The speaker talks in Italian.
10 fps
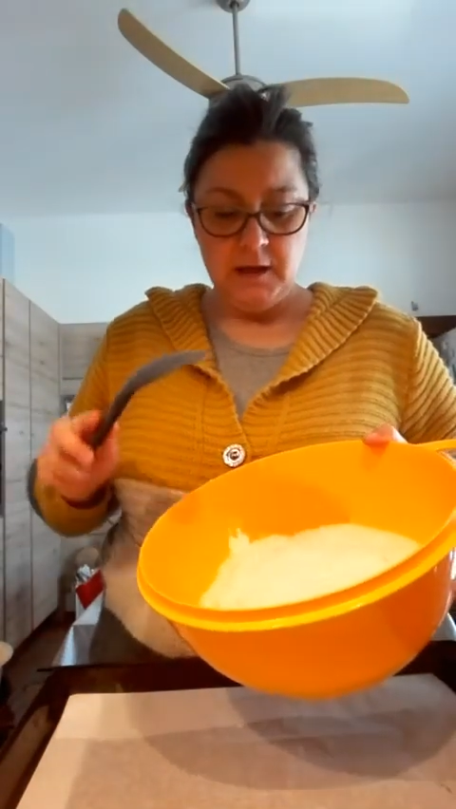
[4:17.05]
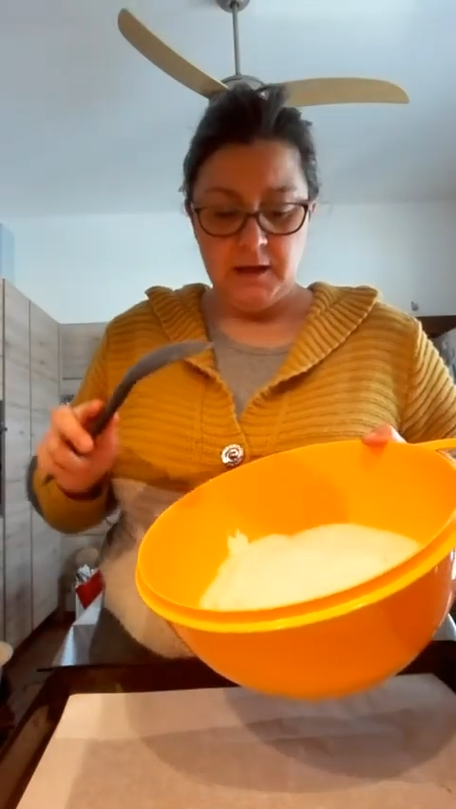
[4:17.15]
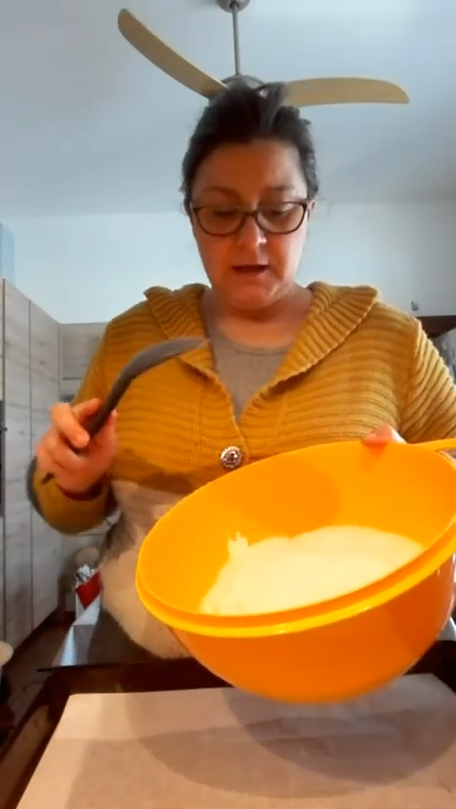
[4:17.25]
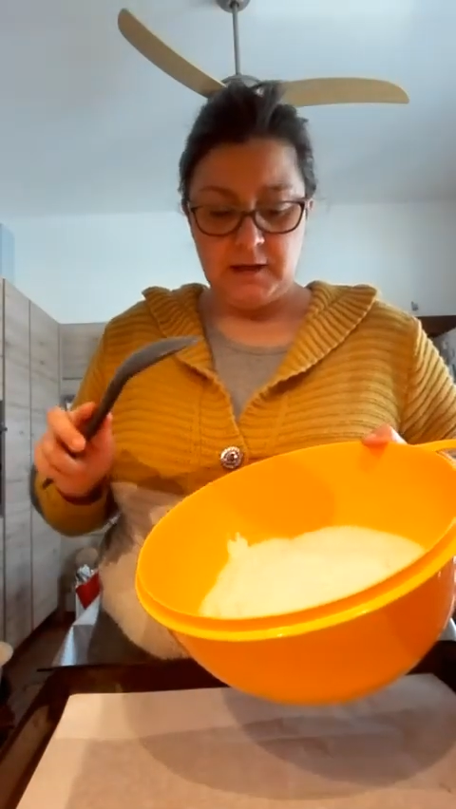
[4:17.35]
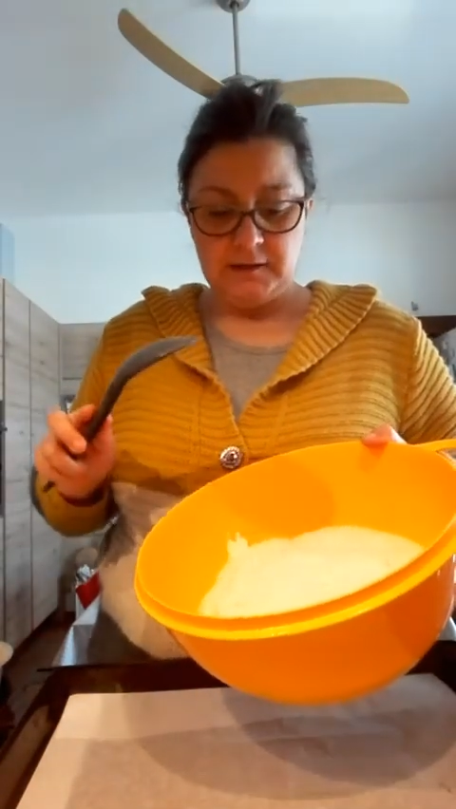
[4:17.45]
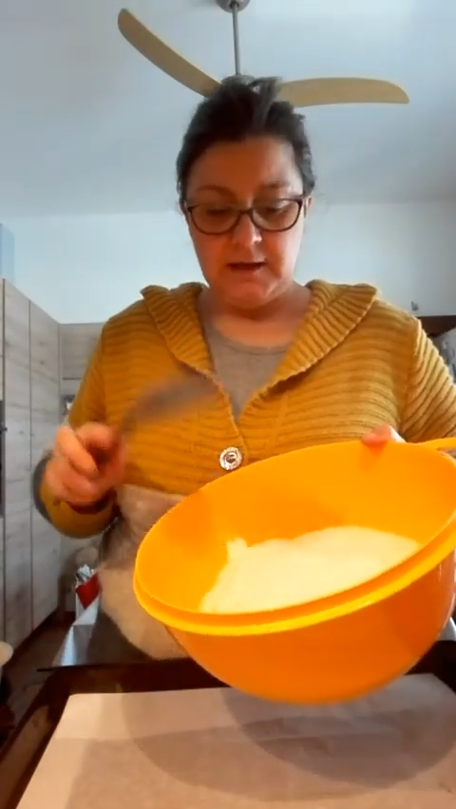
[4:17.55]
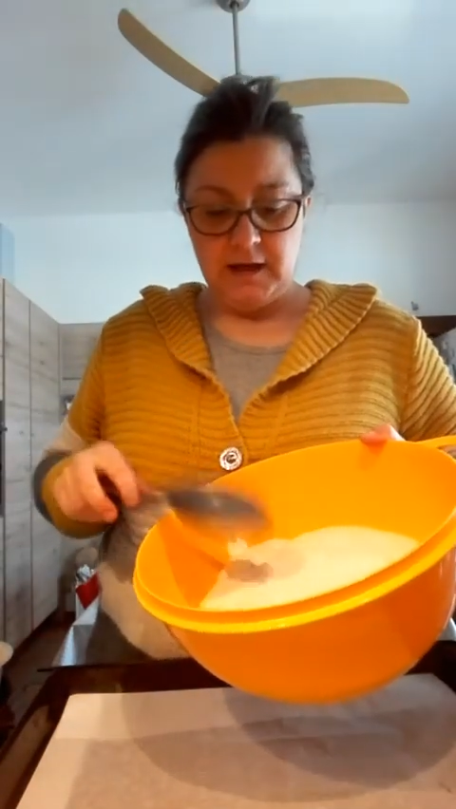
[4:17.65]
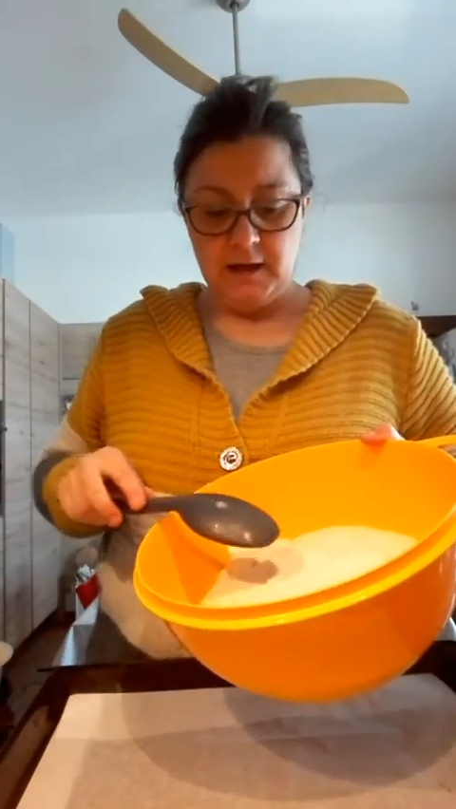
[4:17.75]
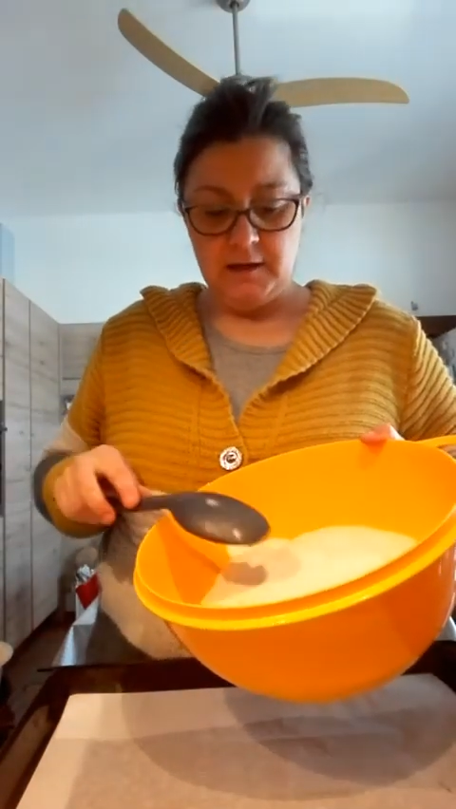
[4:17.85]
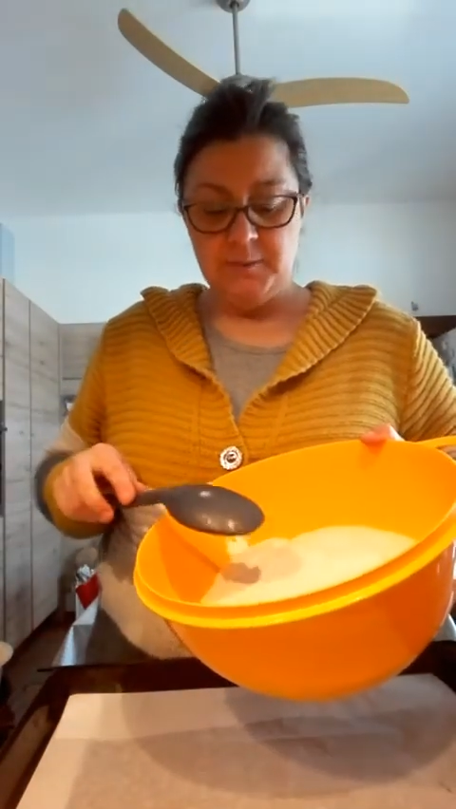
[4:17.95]
in
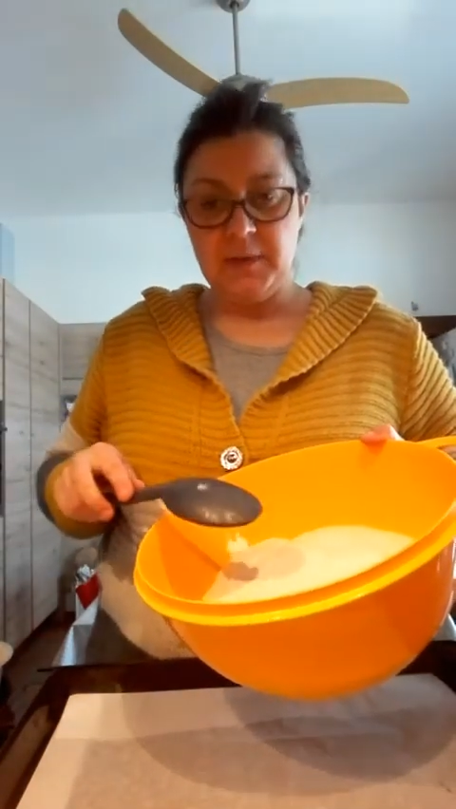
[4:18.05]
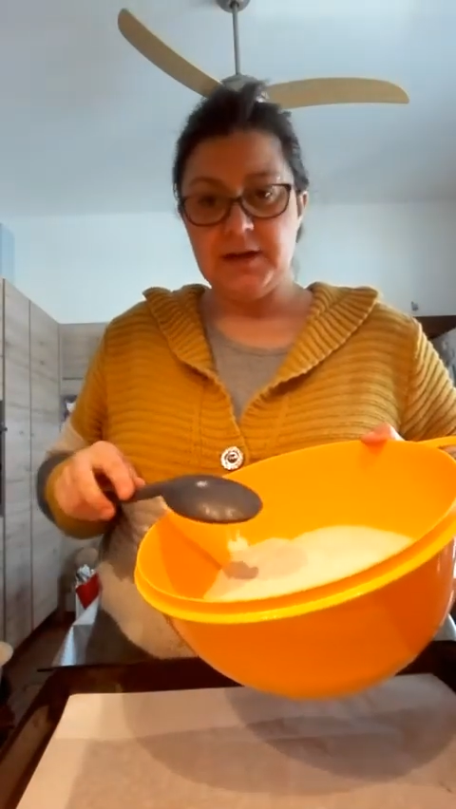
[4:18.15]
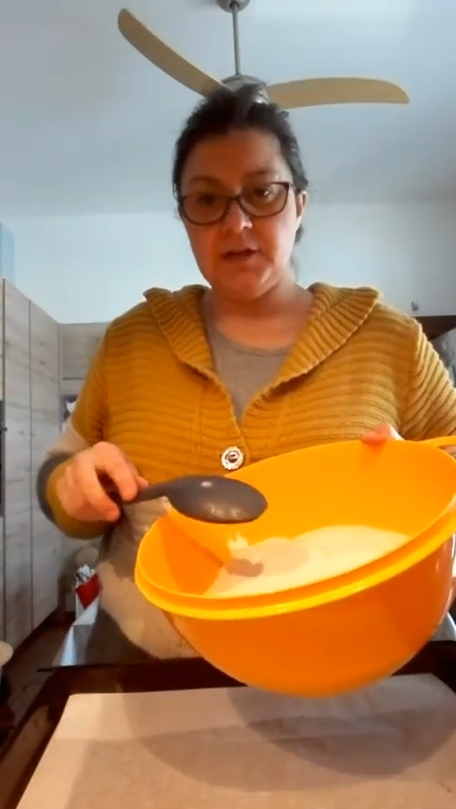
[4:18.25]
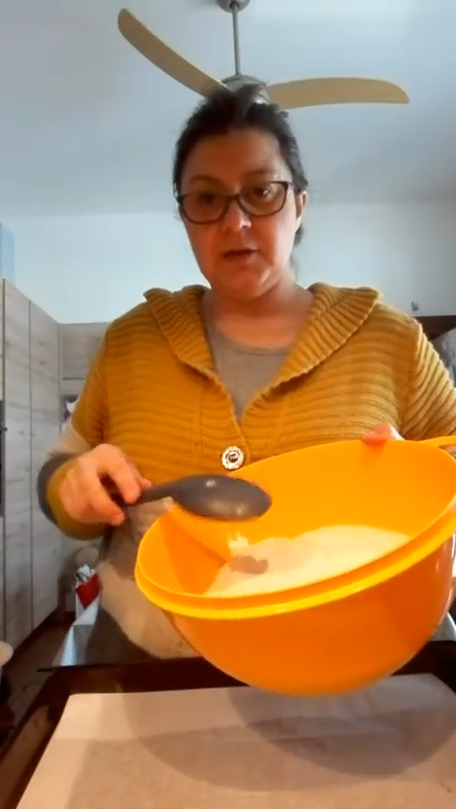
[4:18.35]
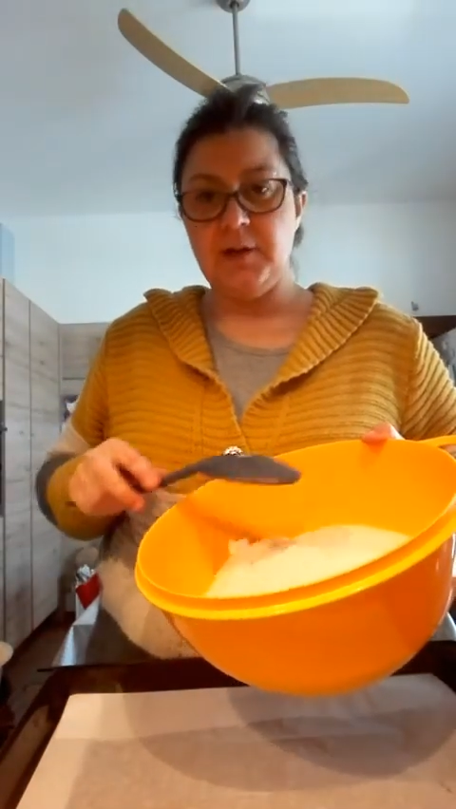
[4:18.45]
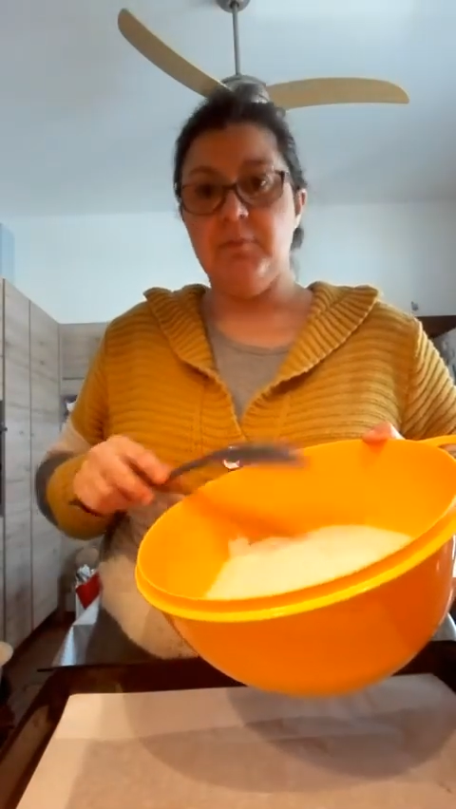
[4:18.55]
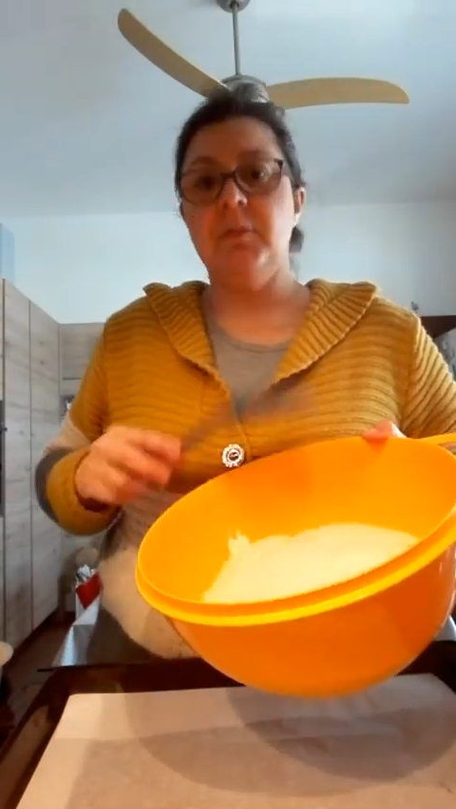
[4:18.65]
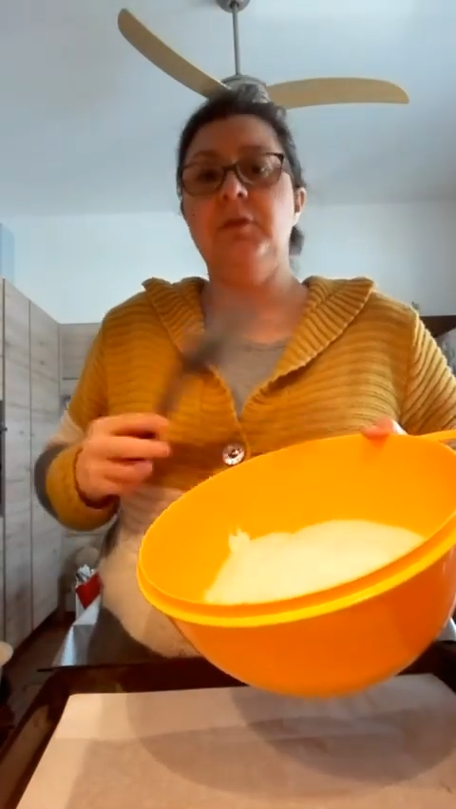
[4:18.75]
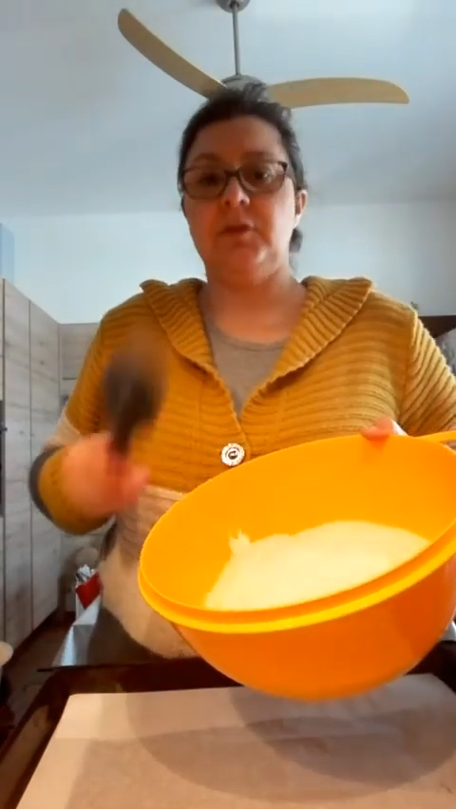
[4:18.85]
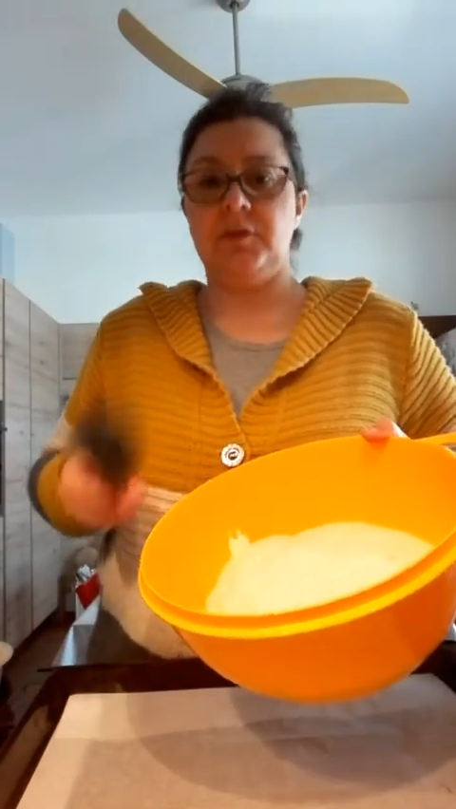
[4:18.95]
realtà l'impasto è
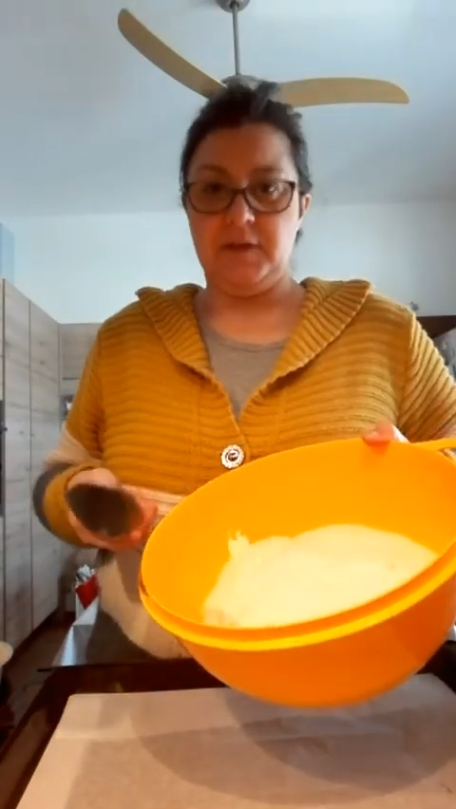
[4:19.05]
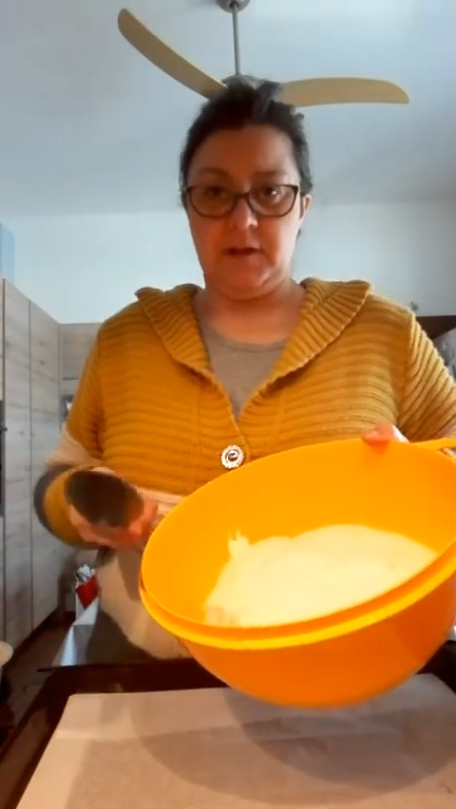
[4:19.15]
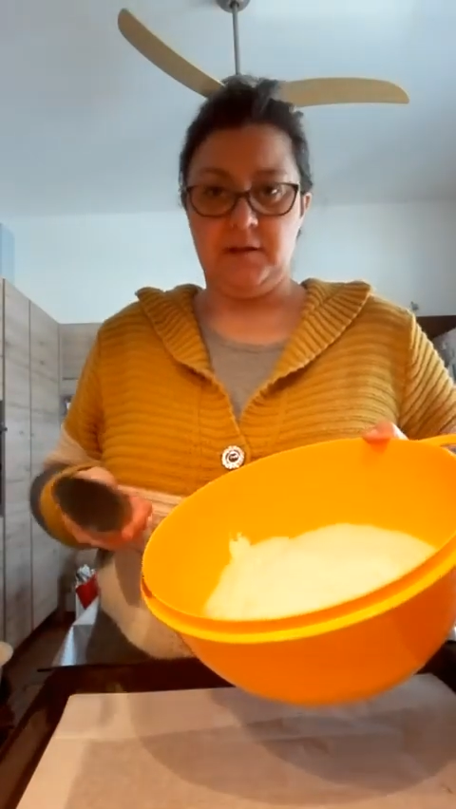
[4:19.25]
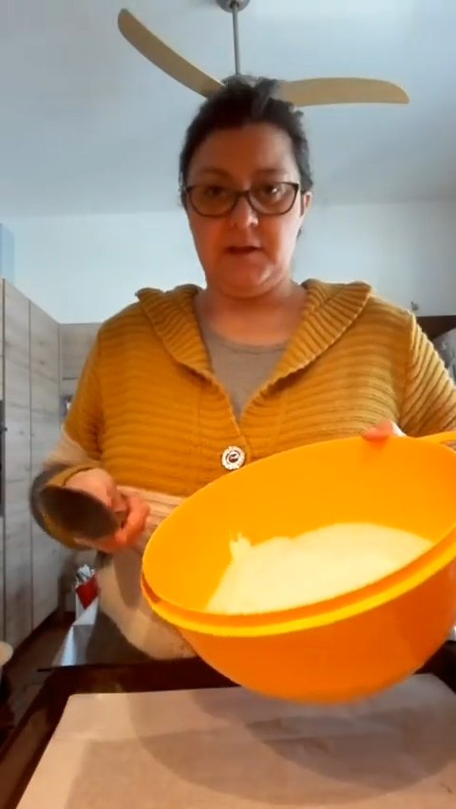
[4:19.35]
molto differente